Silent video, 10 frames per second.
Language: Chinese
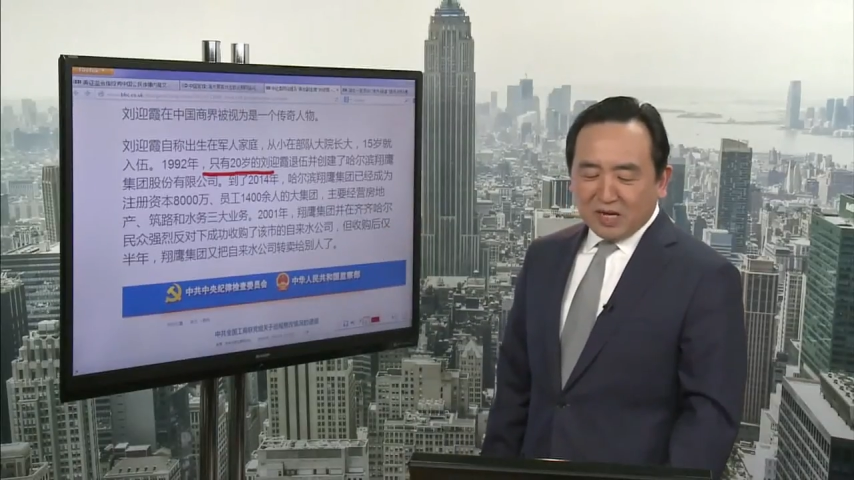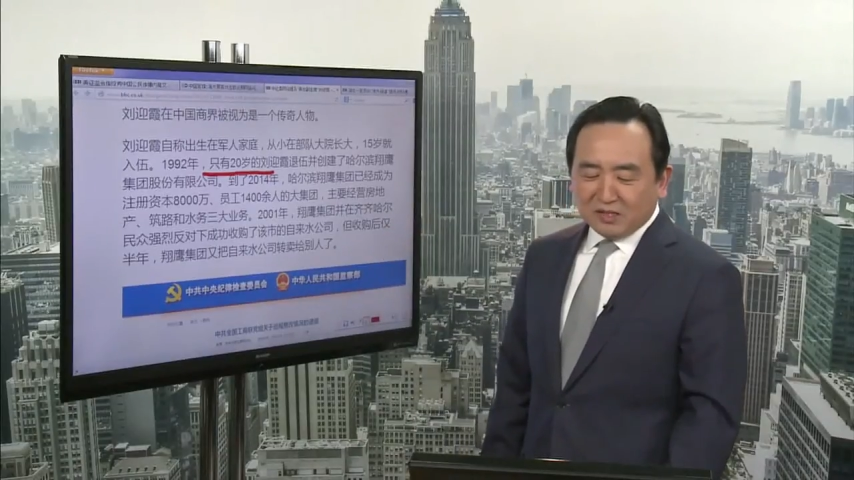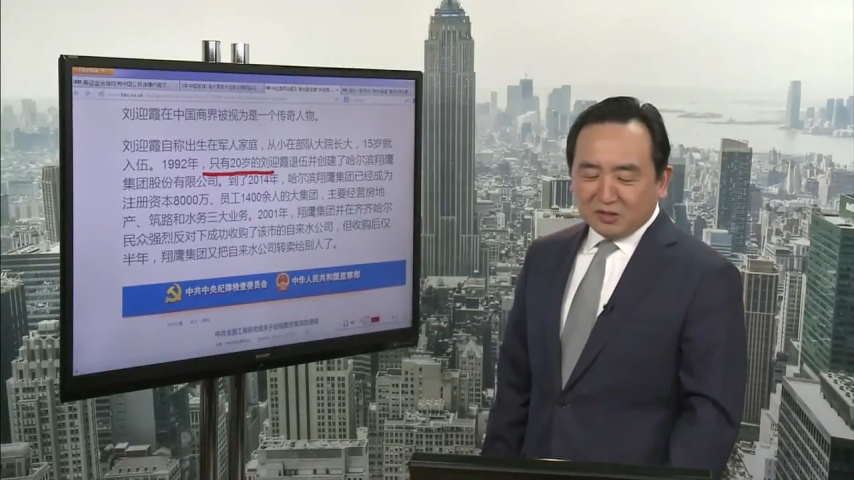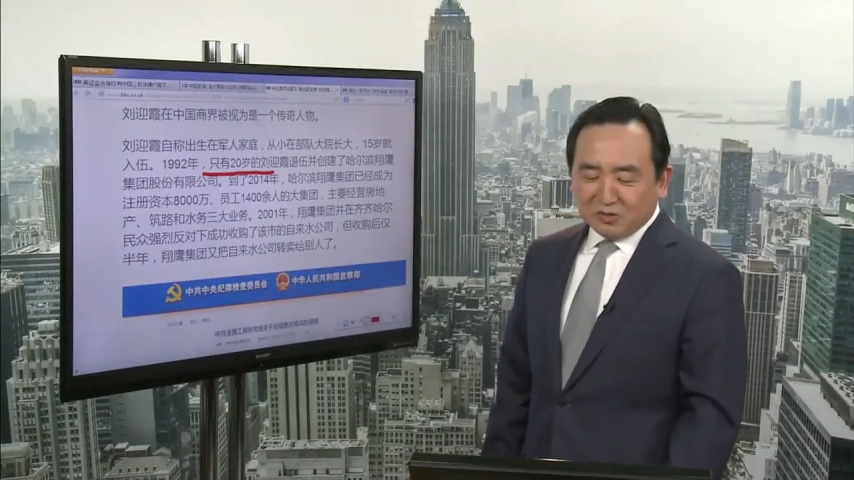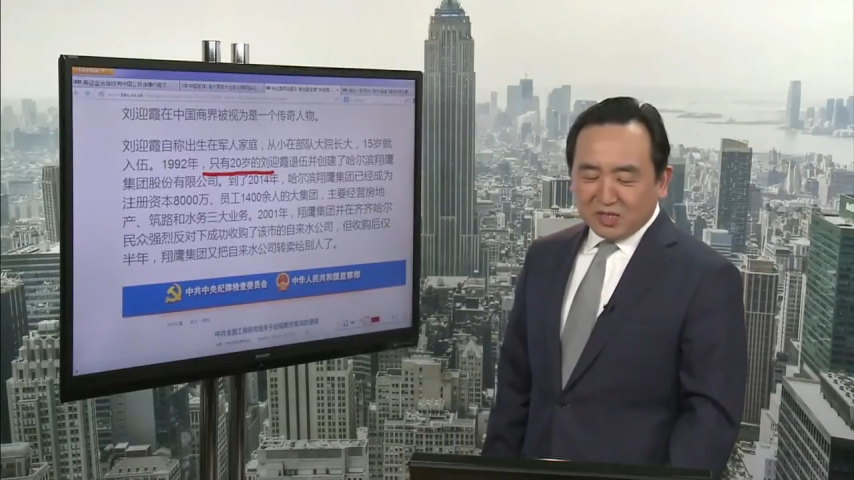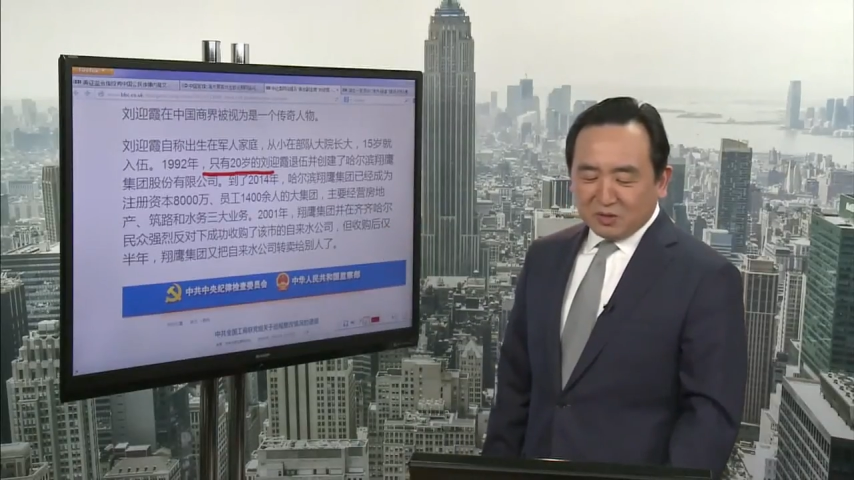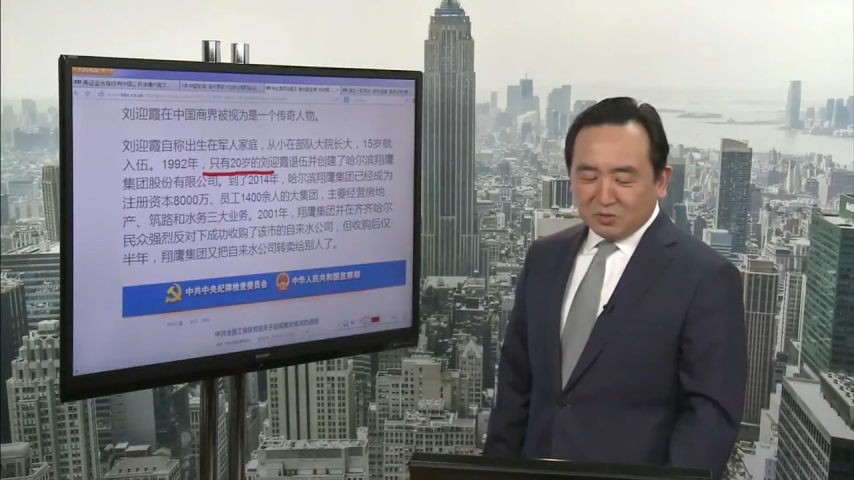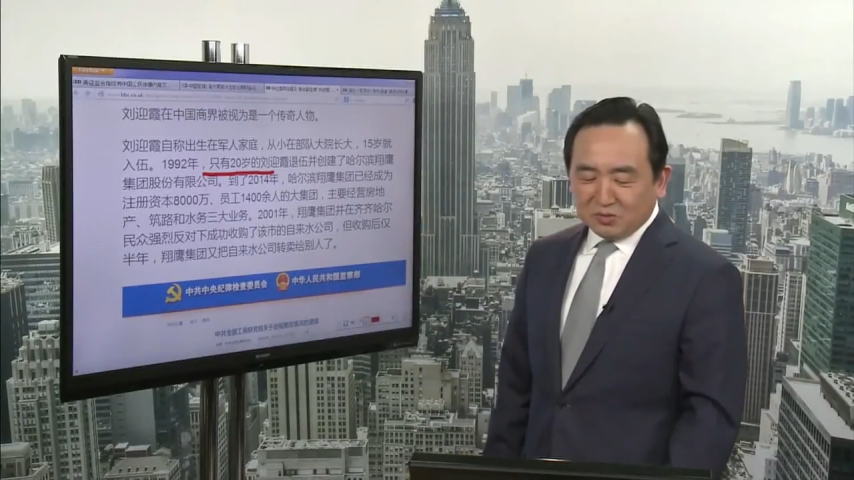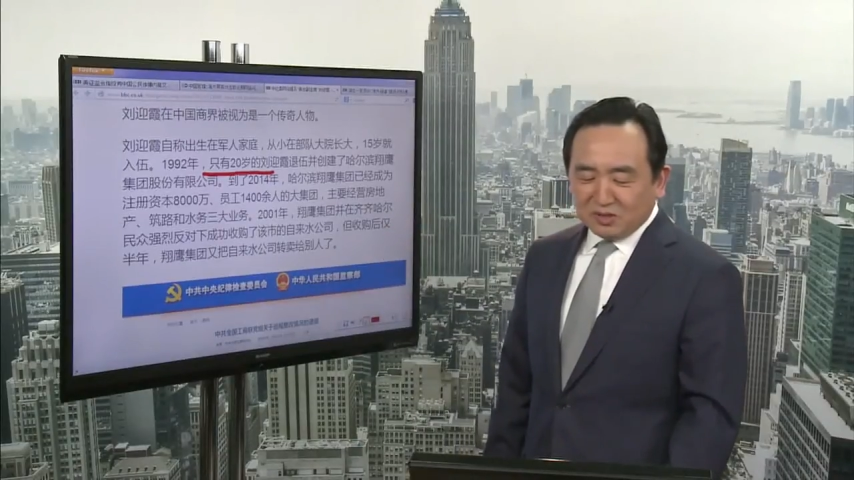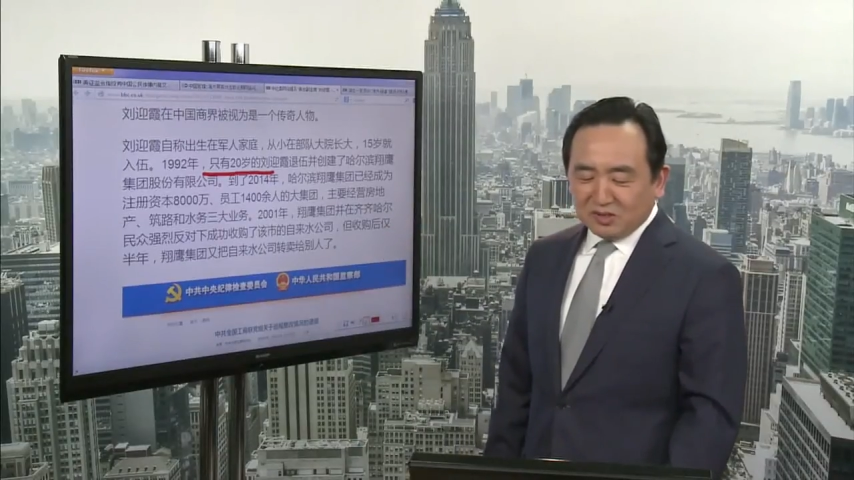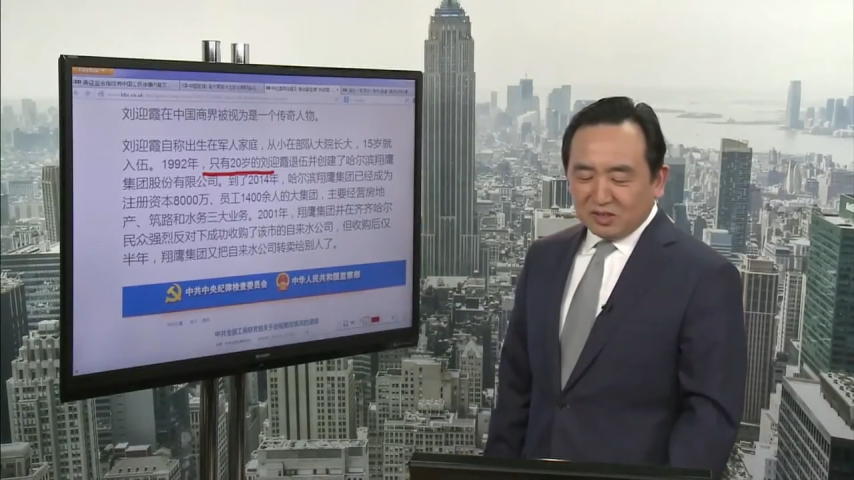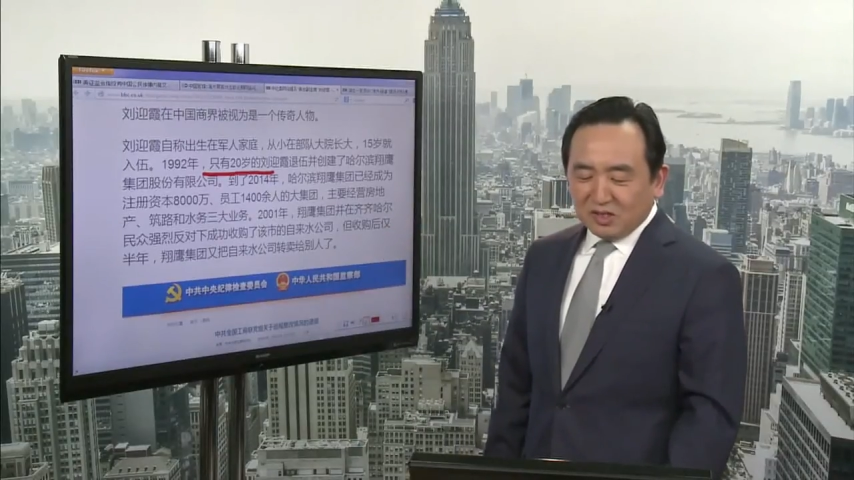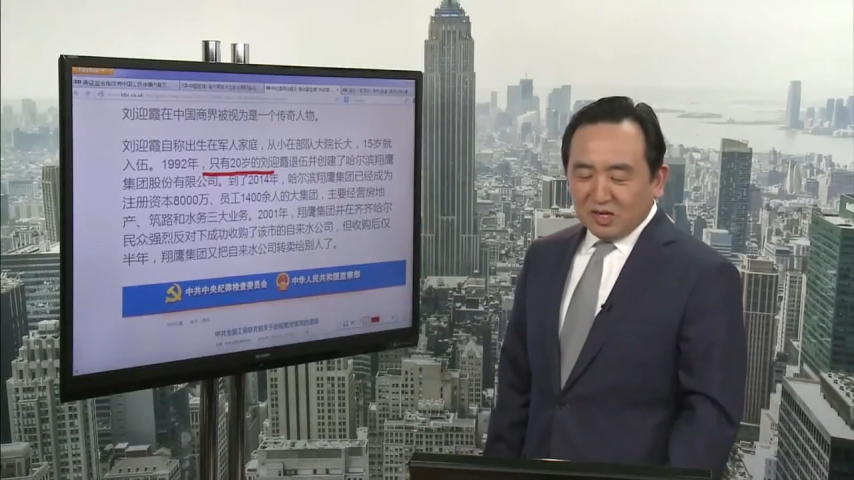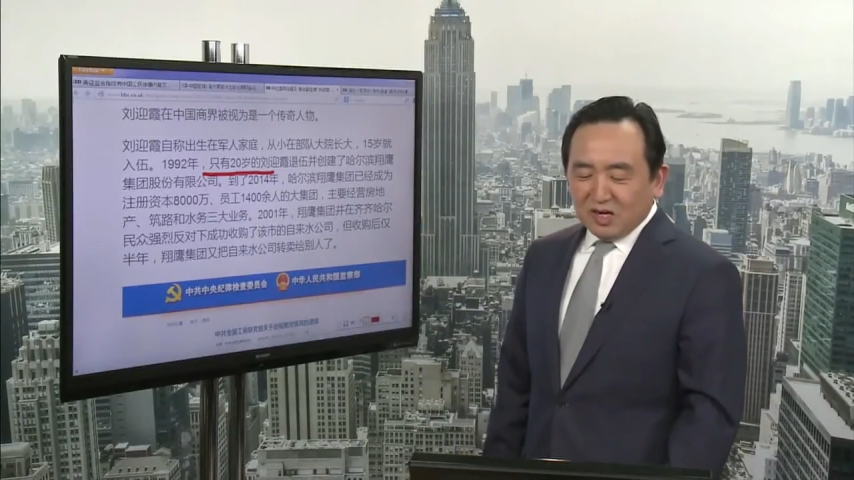办了有限公司。